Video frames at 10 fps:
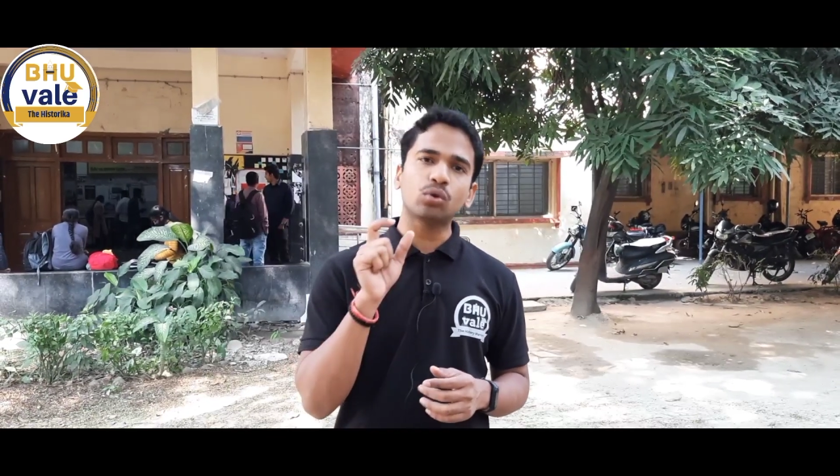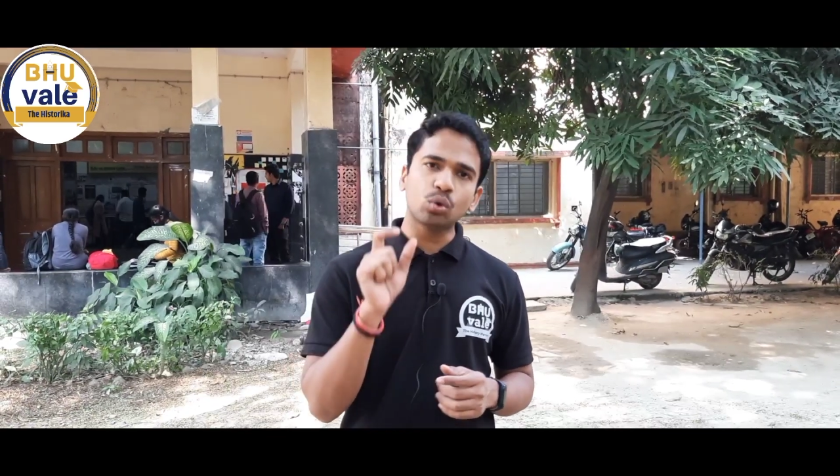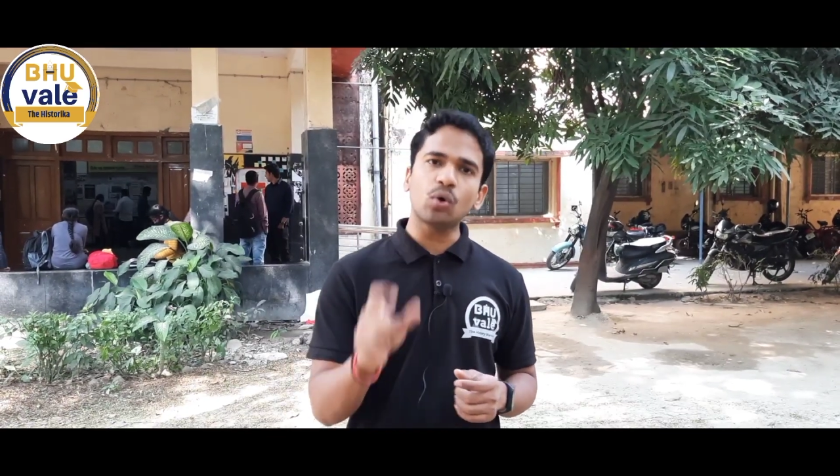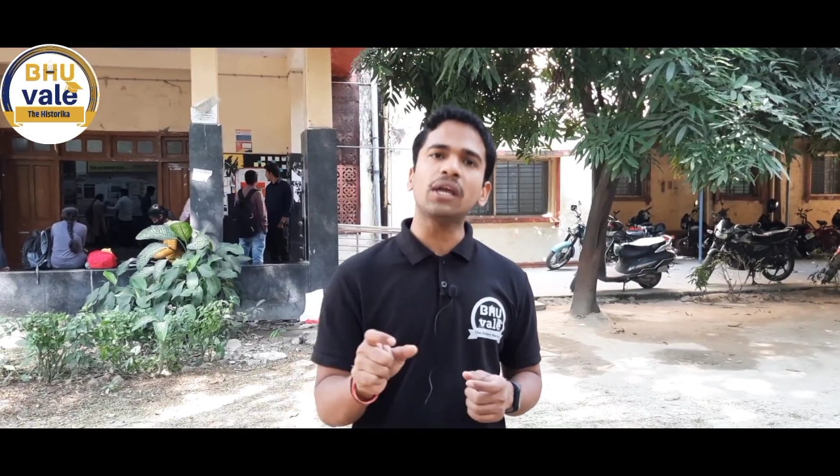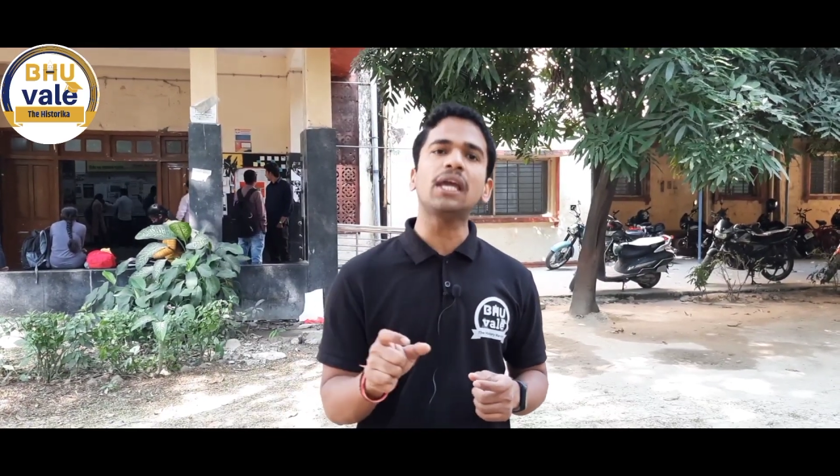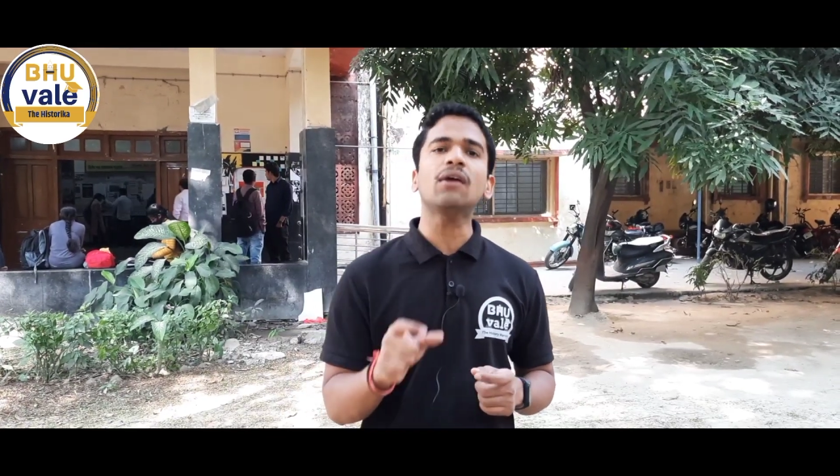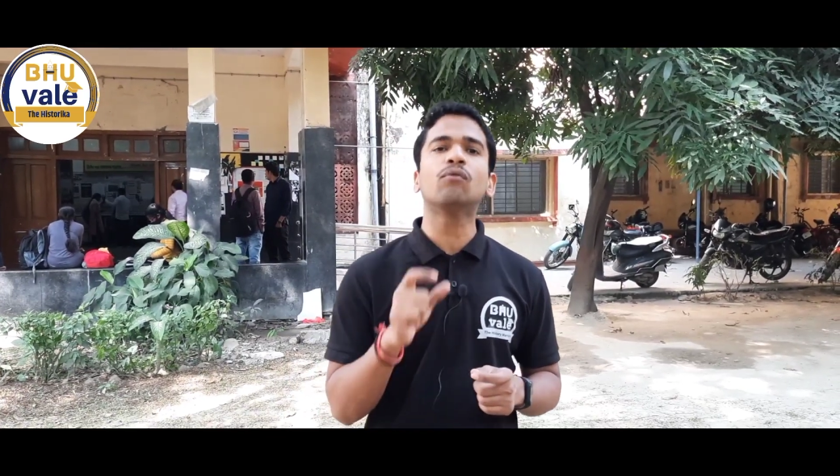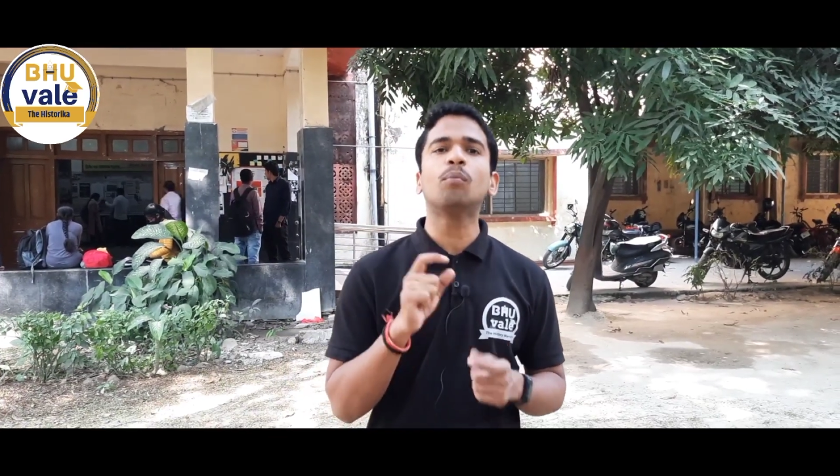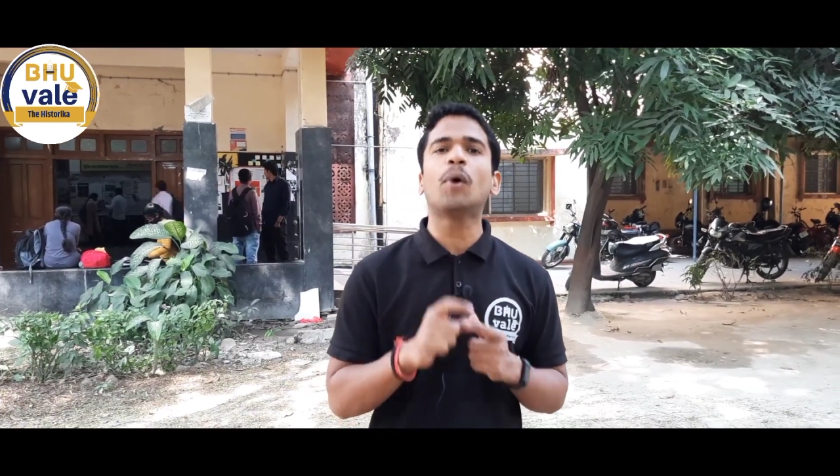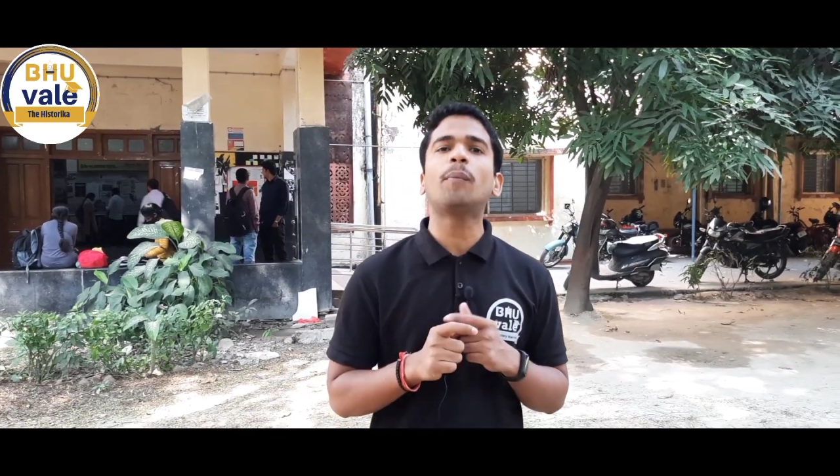तो ही
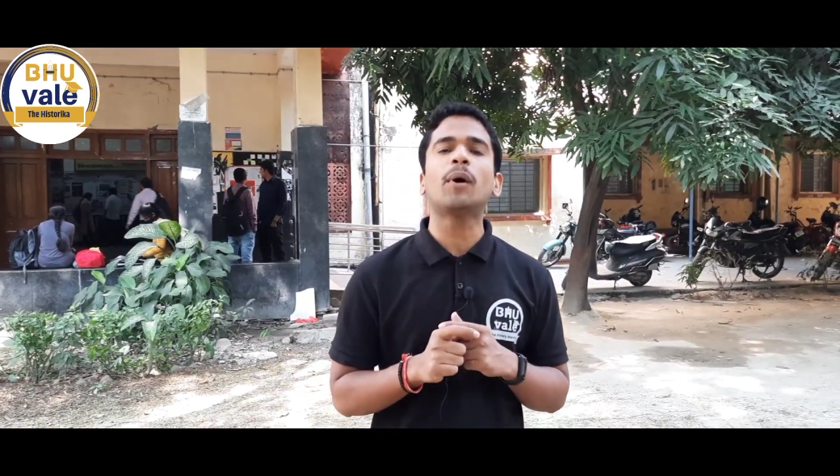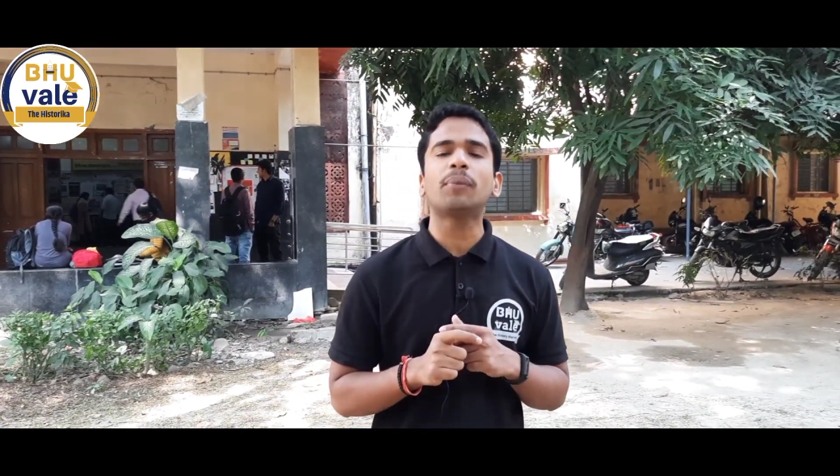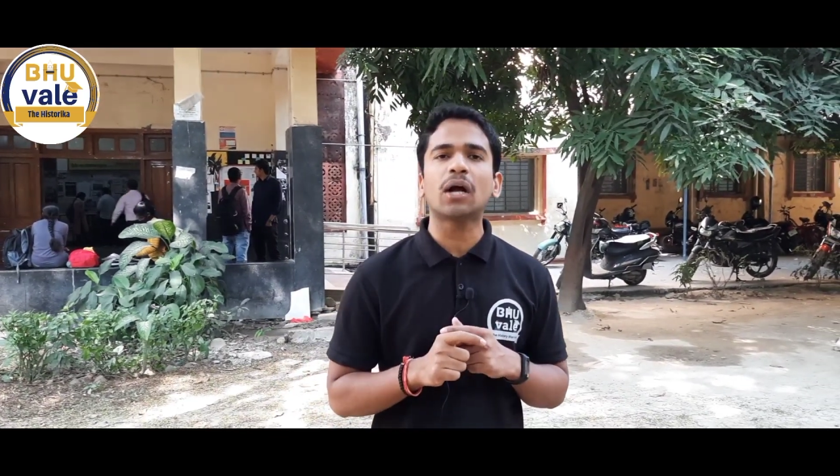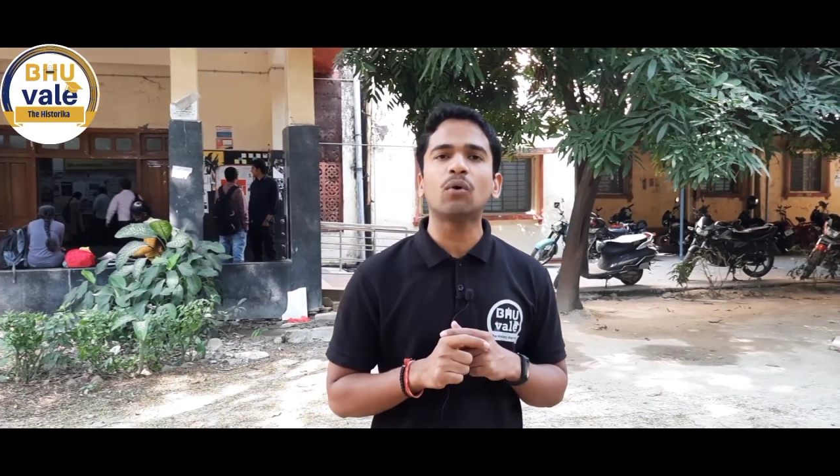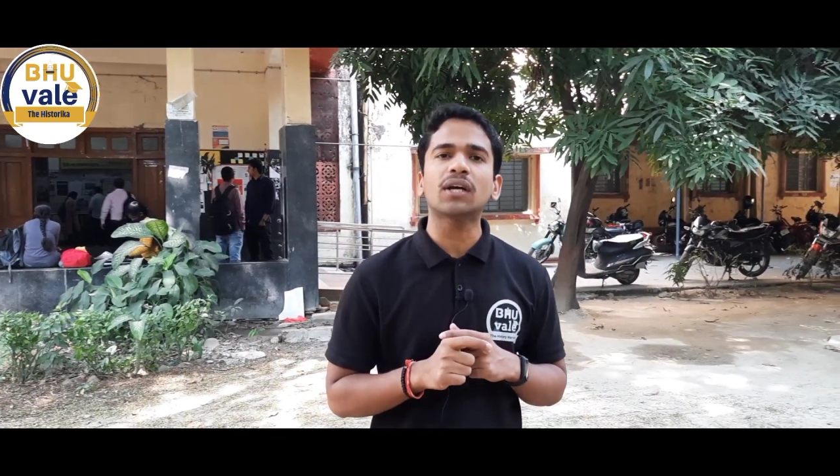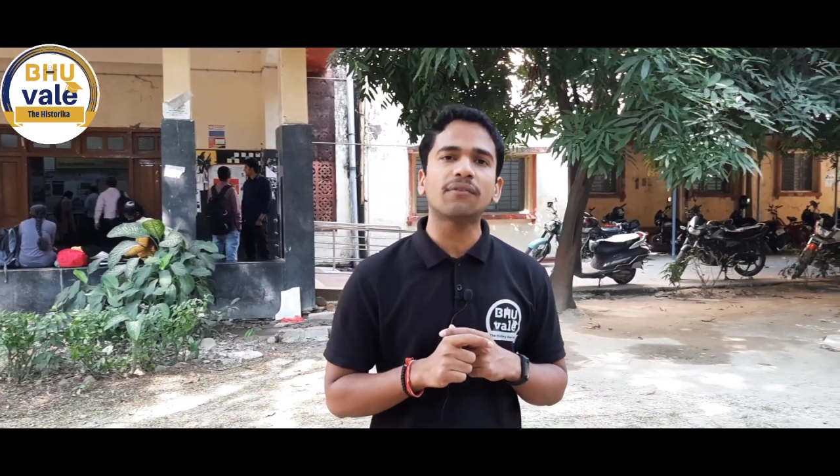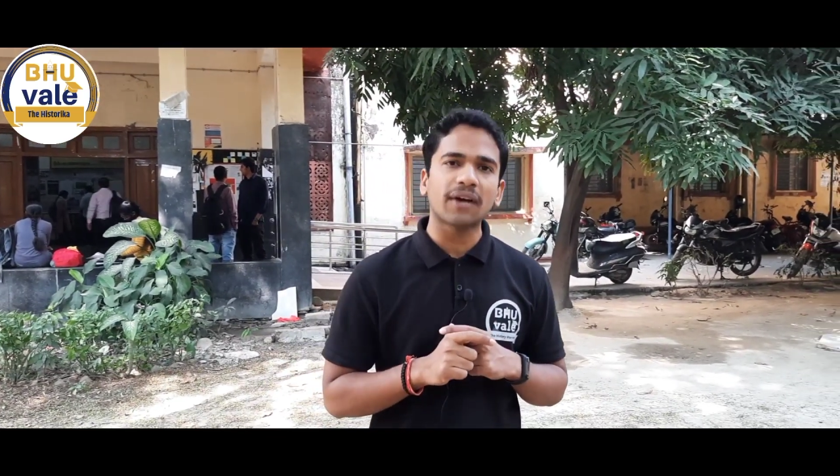वो मॉपअप राउंड का